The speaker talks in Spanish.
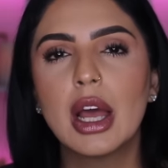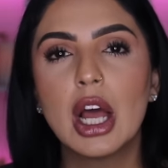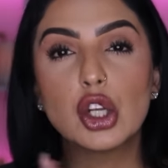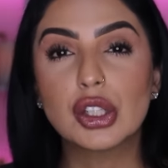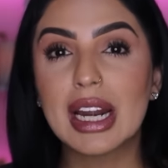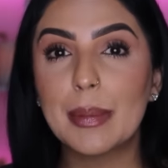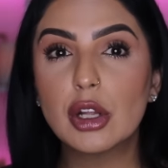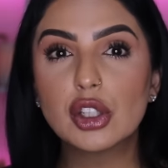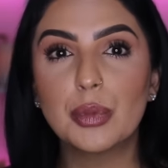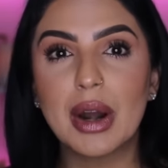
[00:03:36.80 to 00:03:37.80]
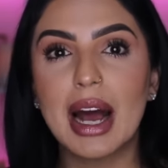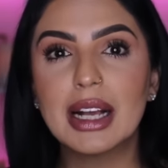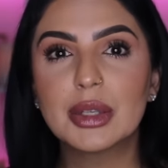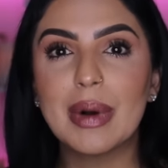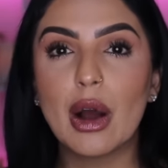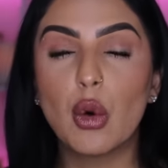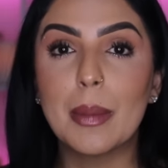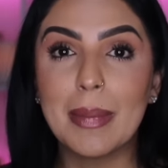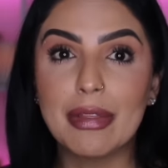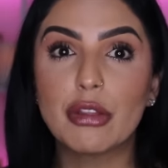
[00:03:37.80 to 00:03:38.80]
Los caramelos Brach, bajo
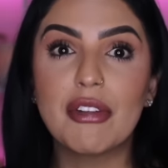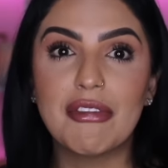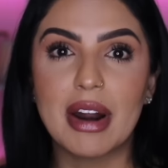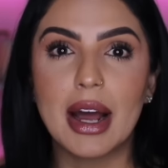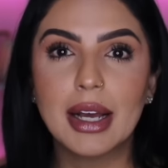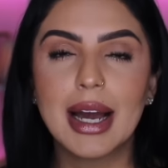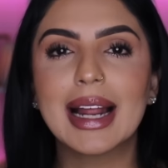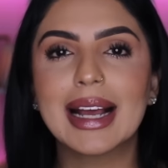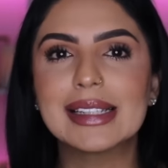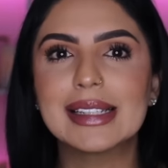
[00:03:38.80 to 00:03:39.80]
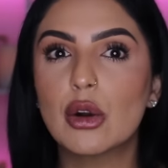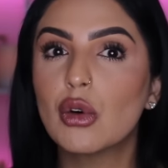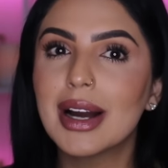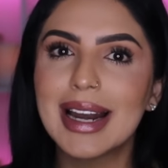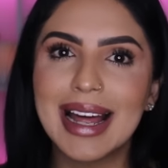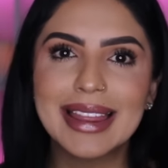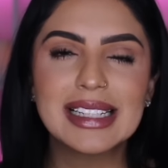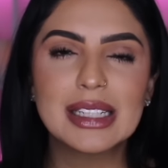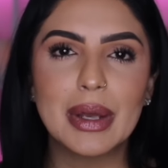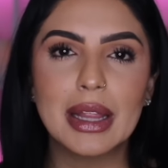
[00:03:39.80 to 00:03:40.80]
el mando de Frank, alcanzaron
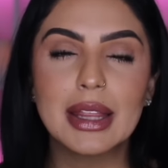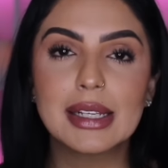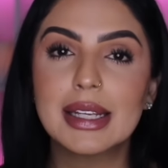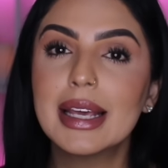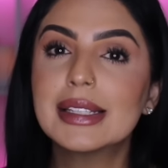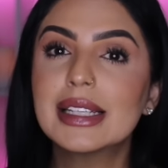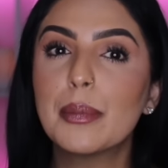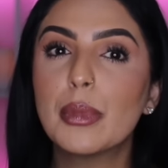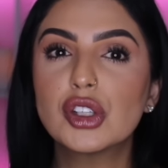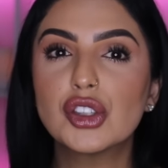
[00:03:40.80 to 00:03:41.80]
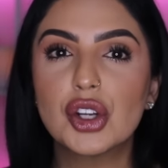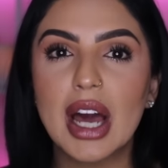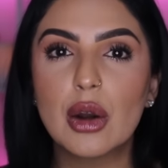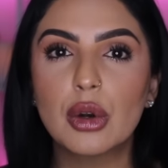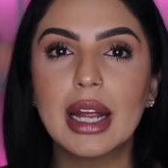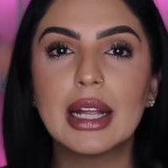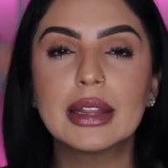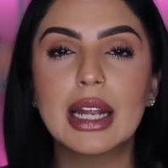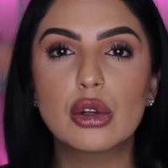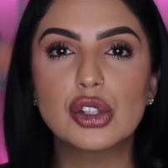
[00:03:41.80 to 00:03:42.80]
grandes ventas y se posicionaron
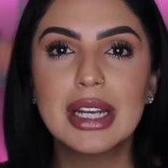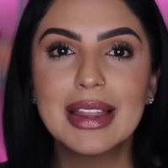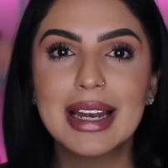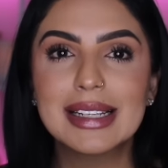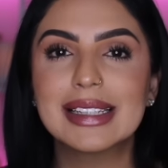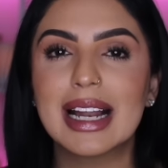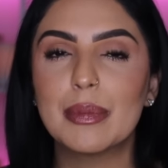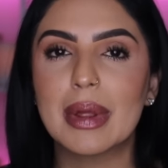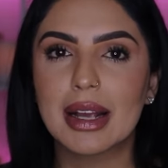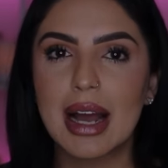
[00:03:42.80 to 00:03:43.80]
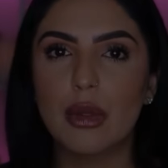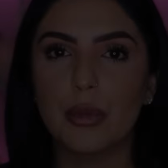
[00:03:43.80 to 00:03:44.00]
entre los líderes del mercado.